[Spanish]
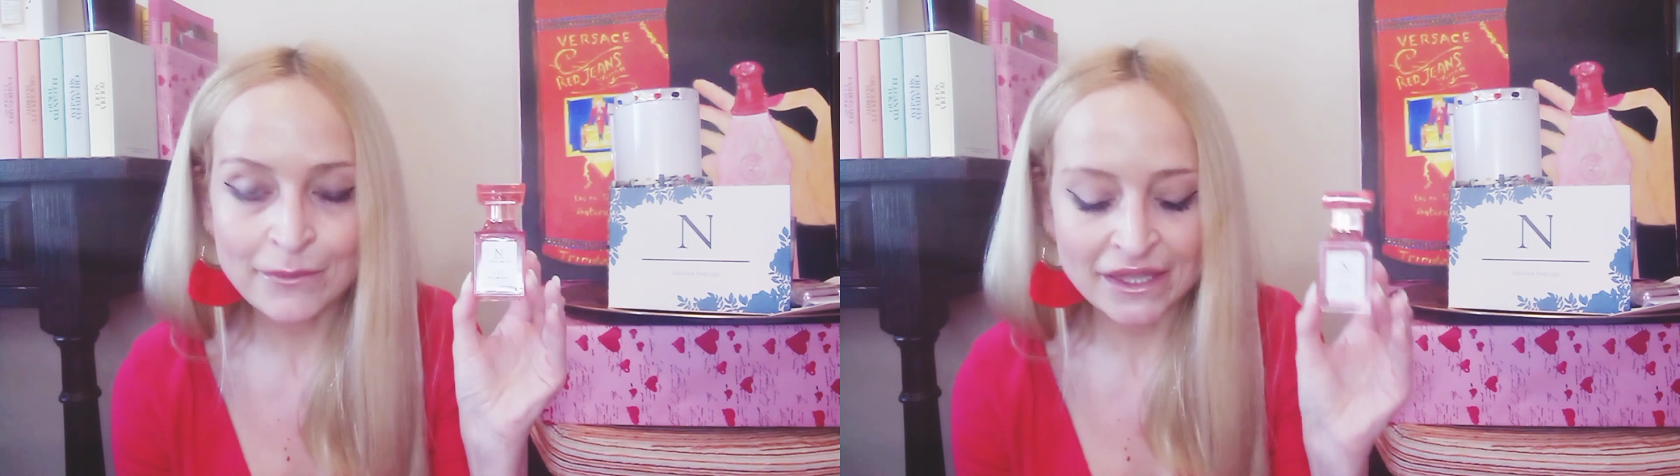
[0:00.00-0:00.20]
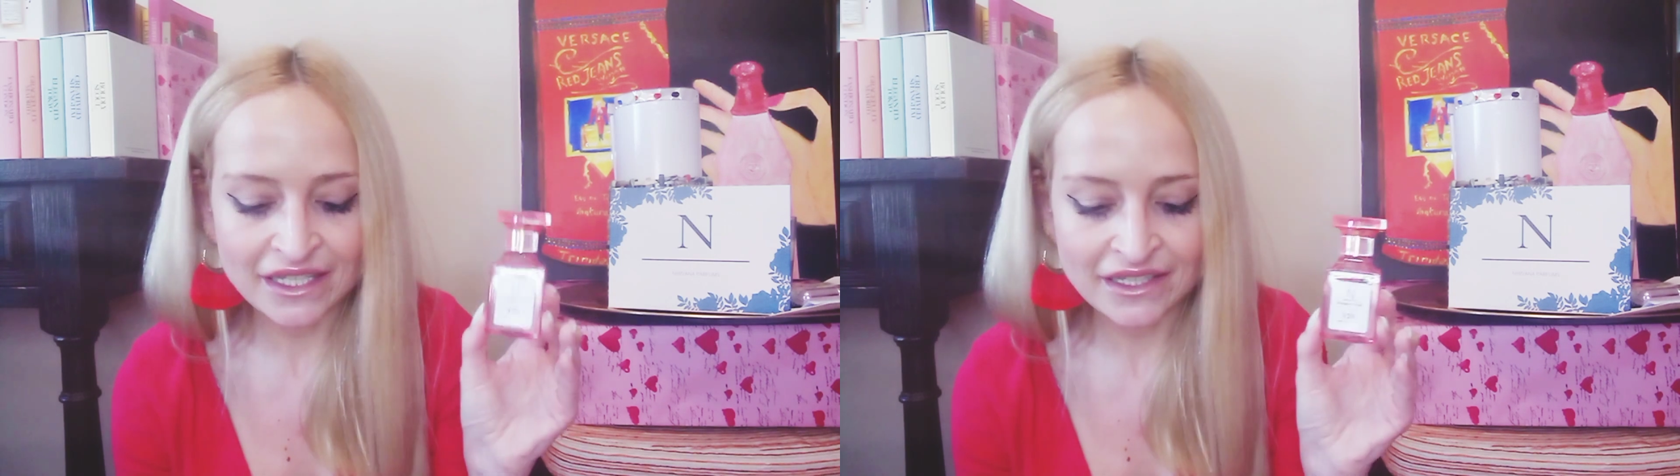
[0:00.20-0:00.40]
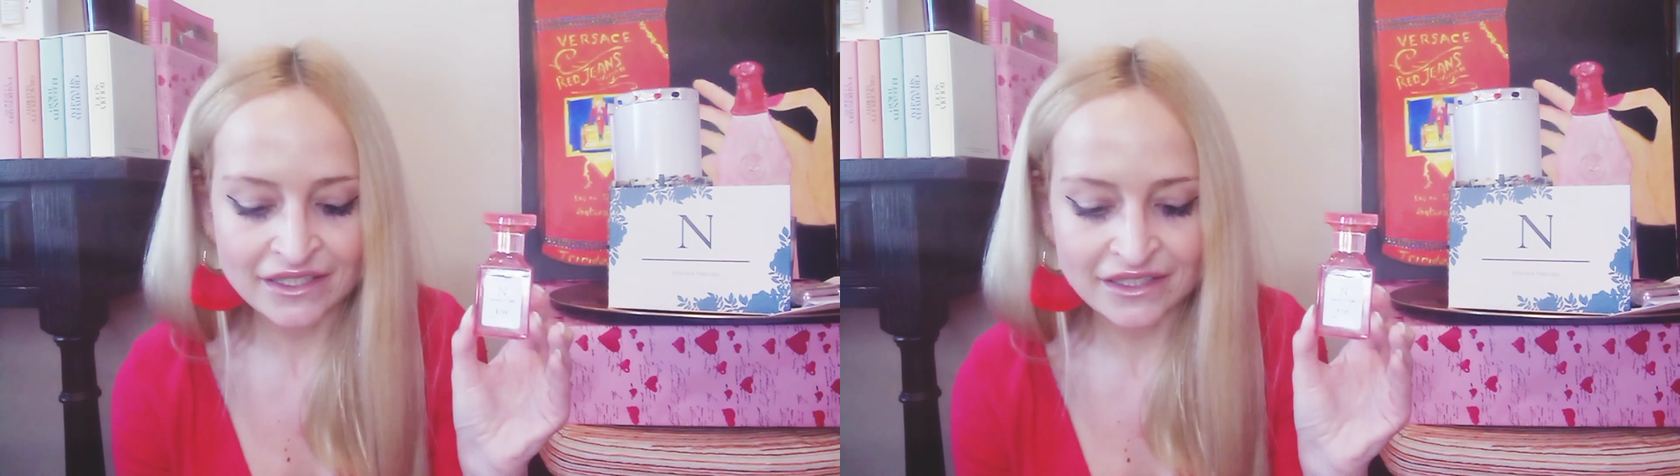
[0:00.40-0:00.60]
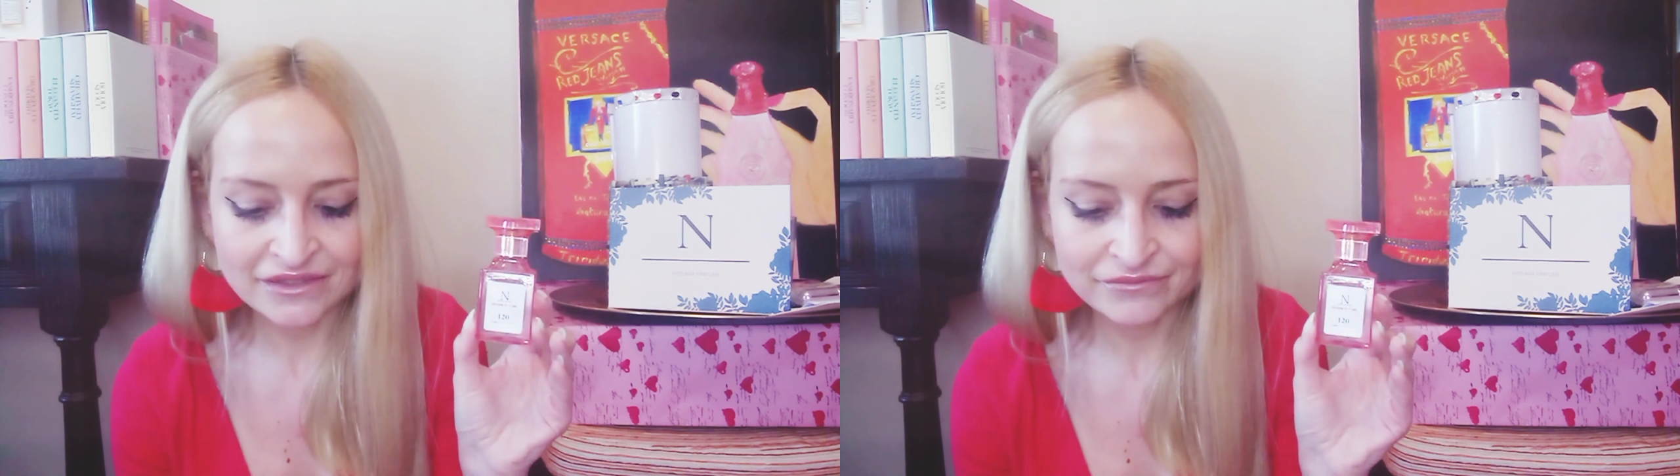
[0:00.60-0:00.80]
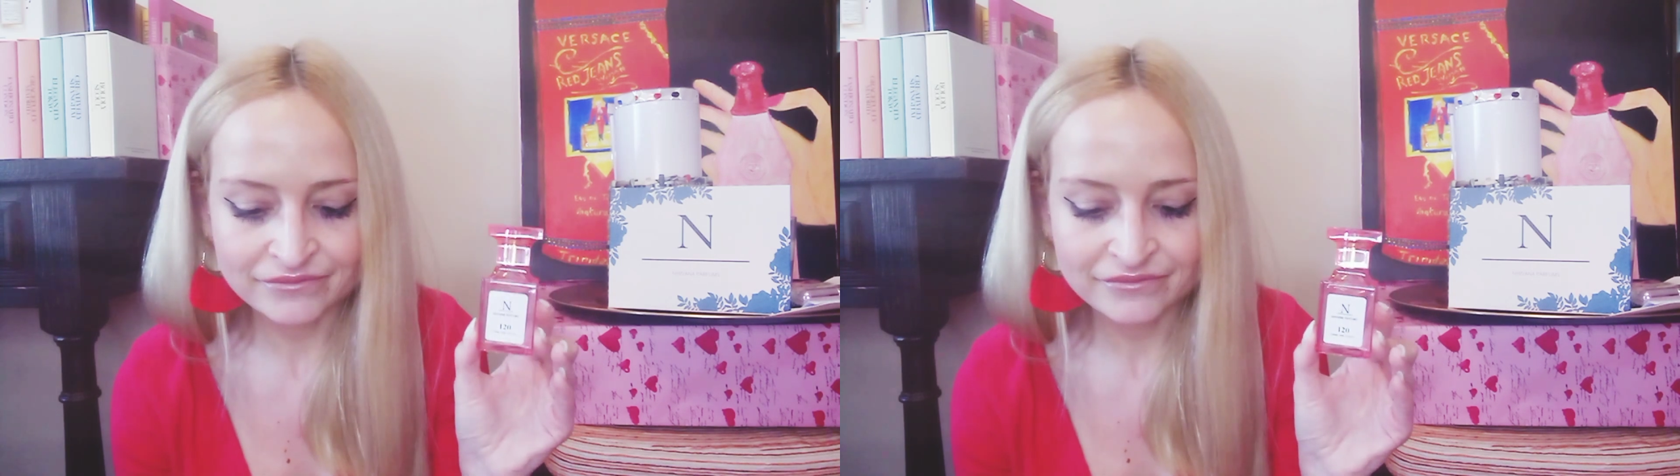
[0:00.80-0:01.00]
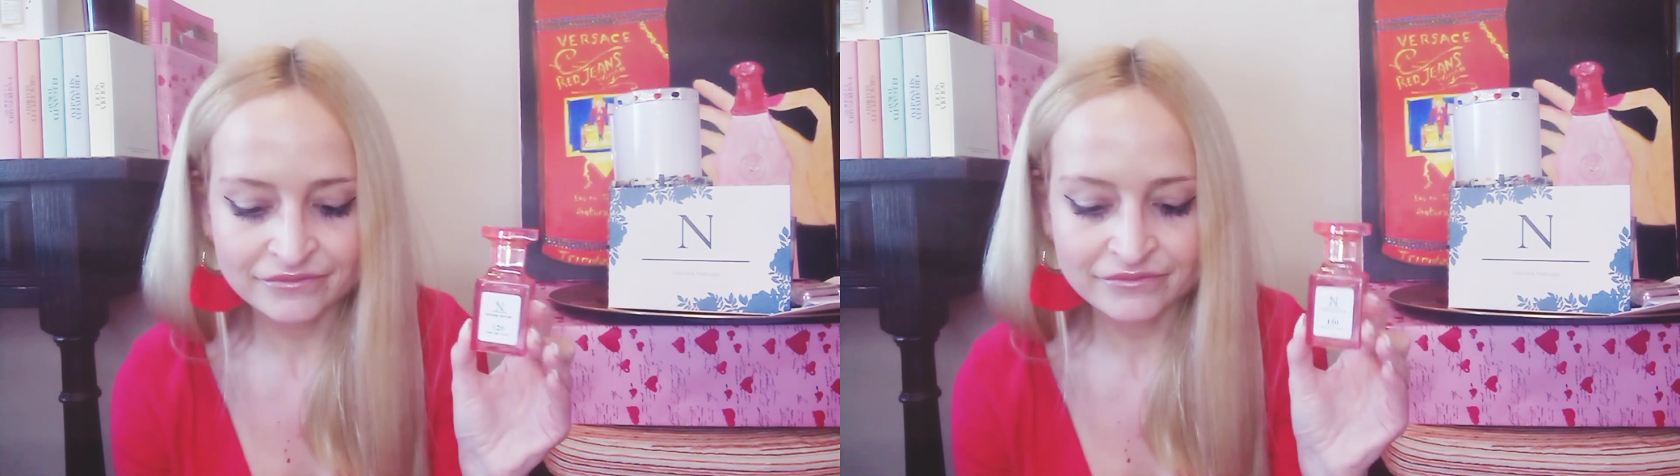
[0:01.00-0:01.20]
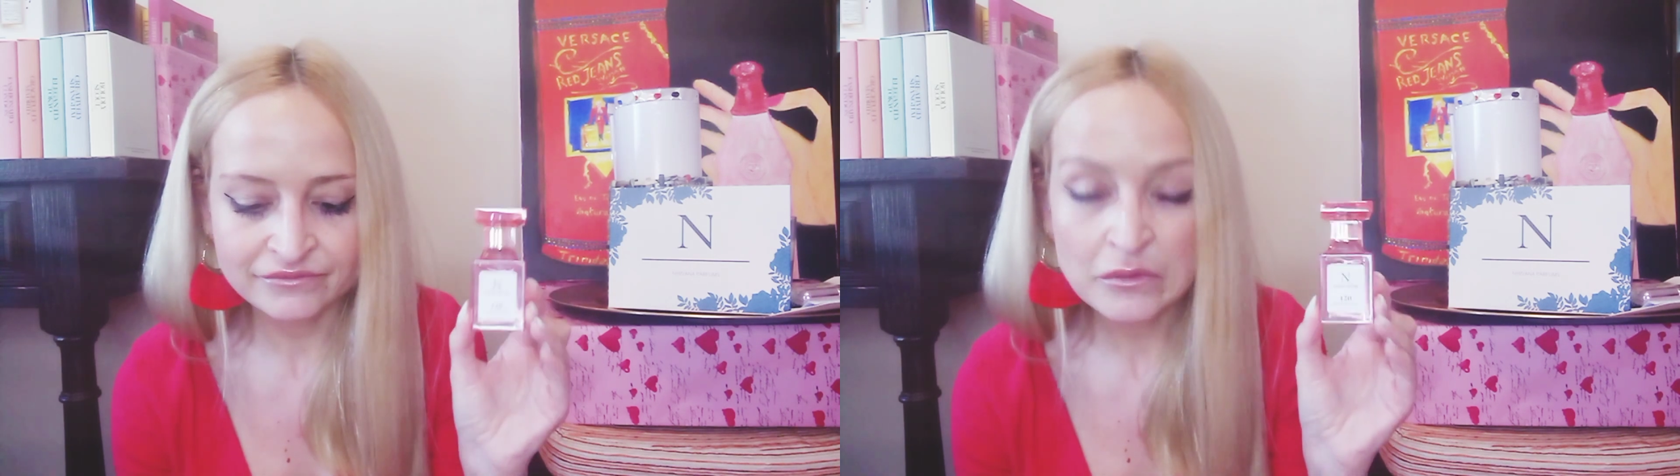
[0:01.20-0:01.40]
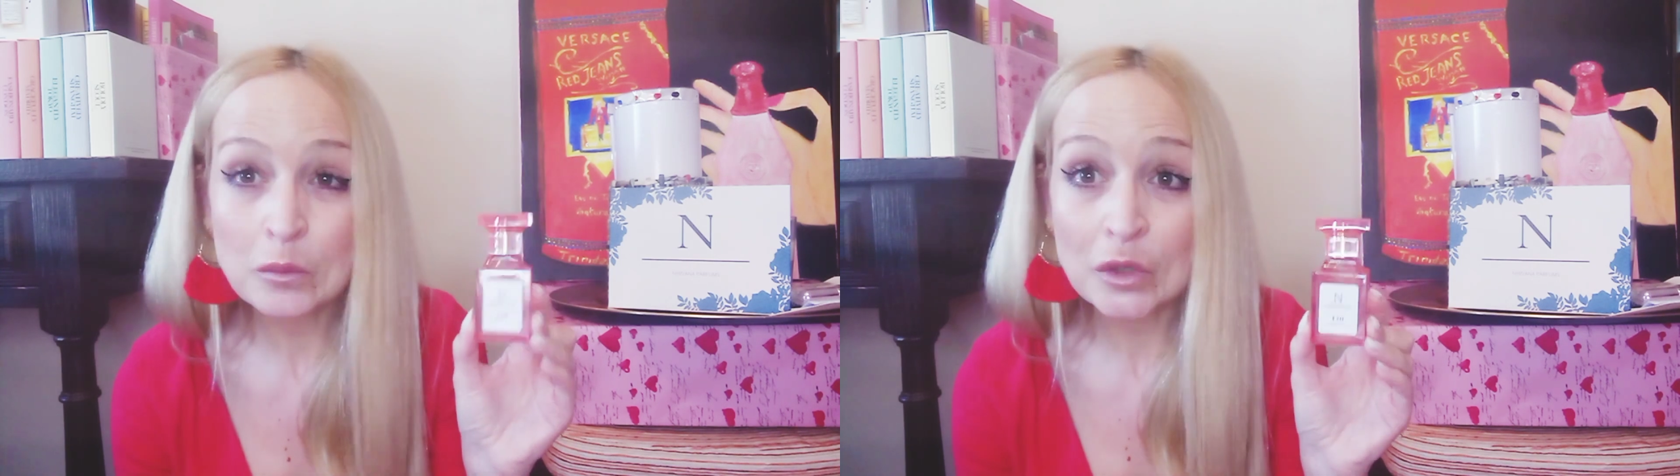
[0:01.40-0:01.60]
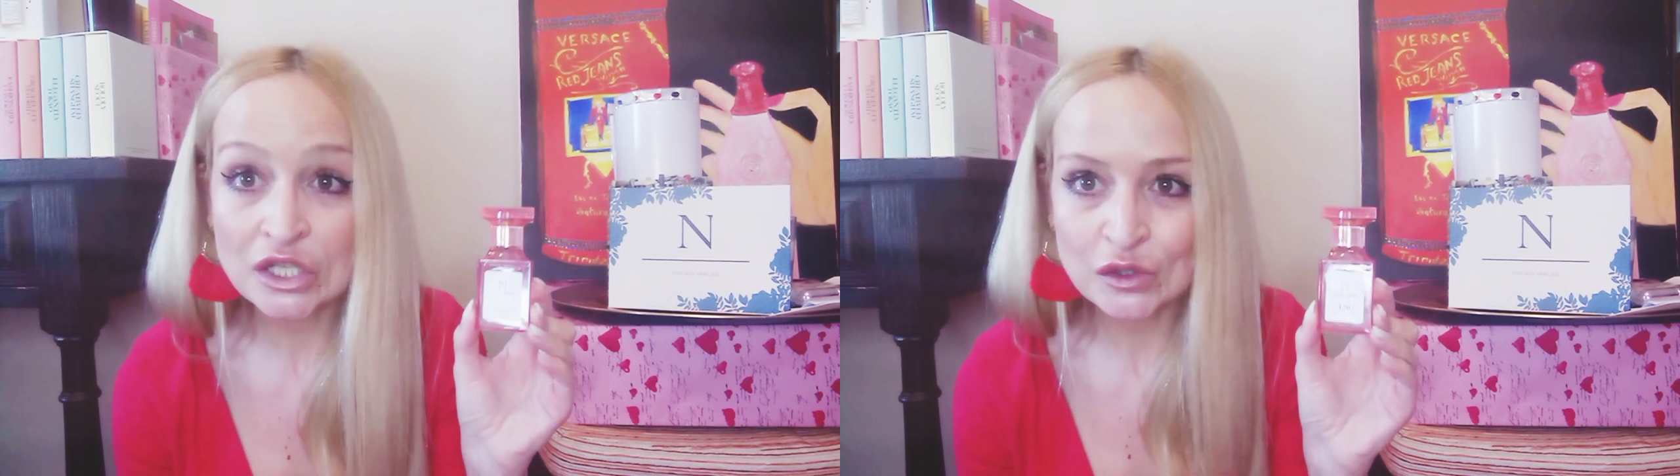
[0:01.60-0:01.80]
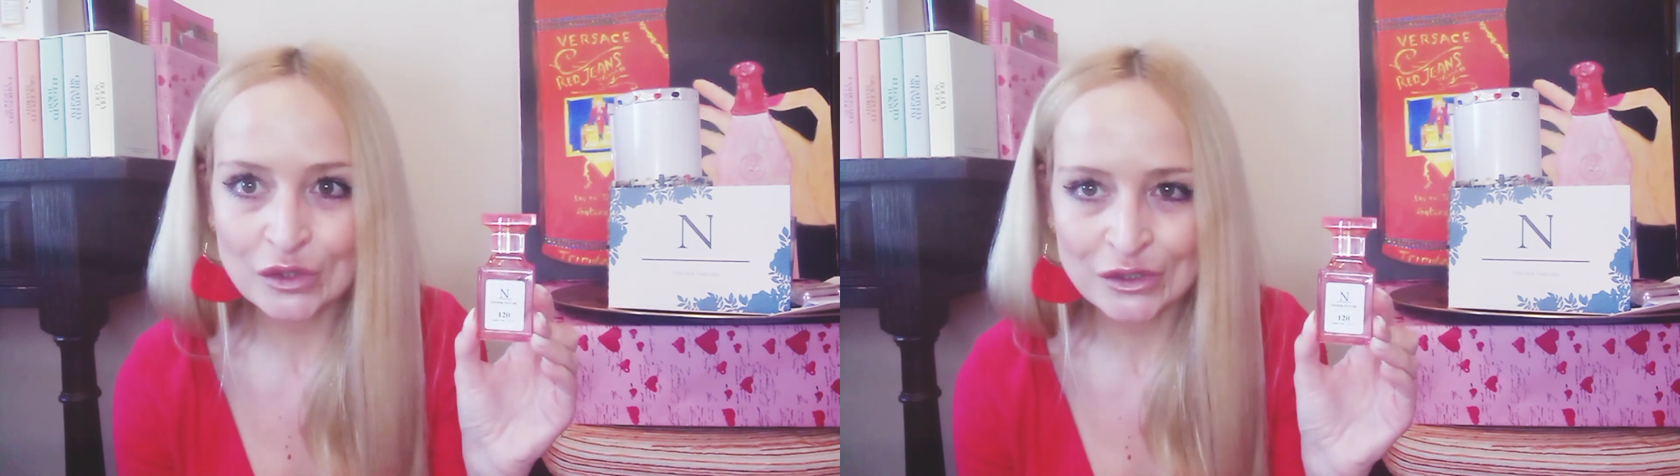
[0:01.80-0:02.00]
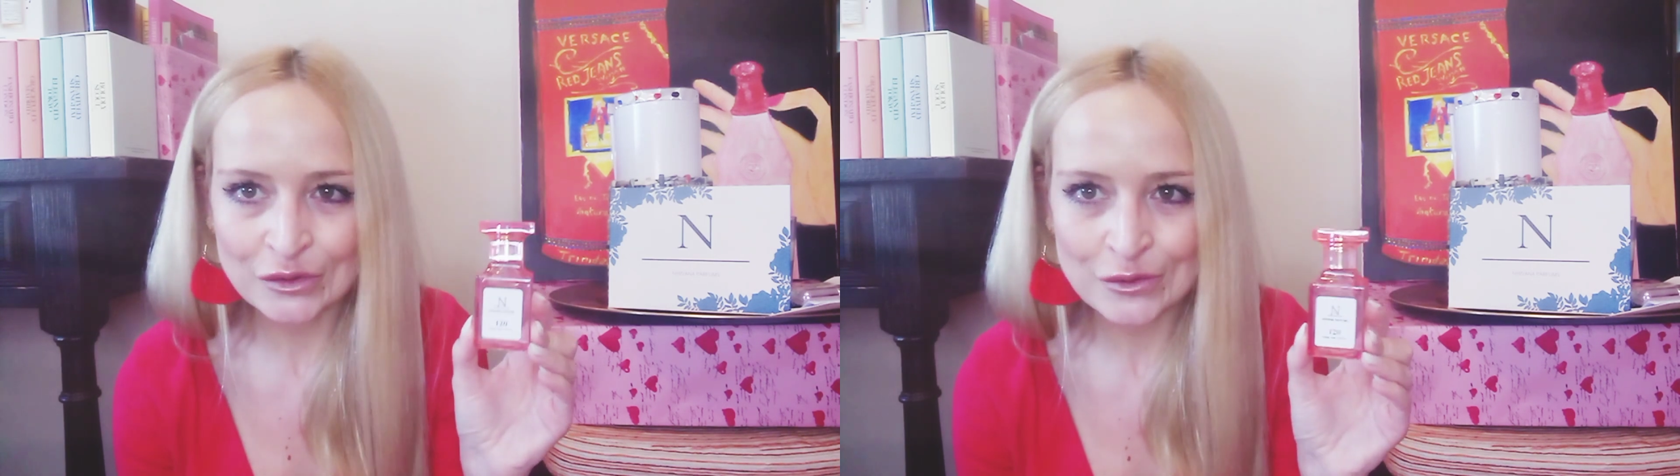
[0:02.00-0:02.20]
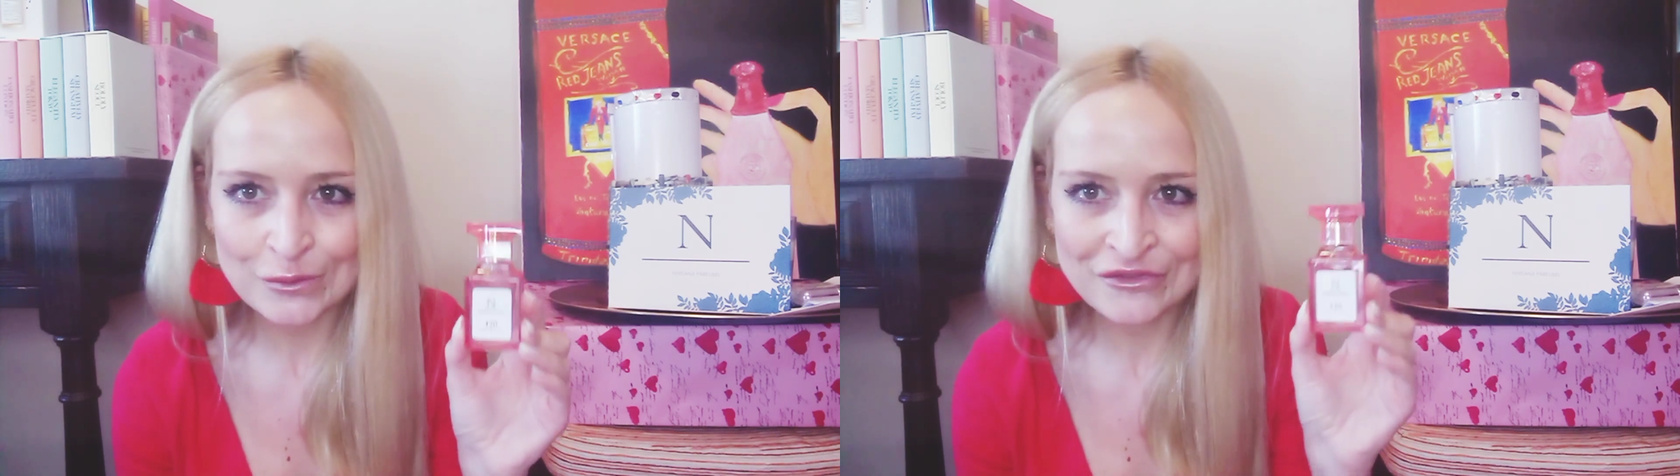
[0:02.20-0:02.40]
y mandarina. Un poquito de todo.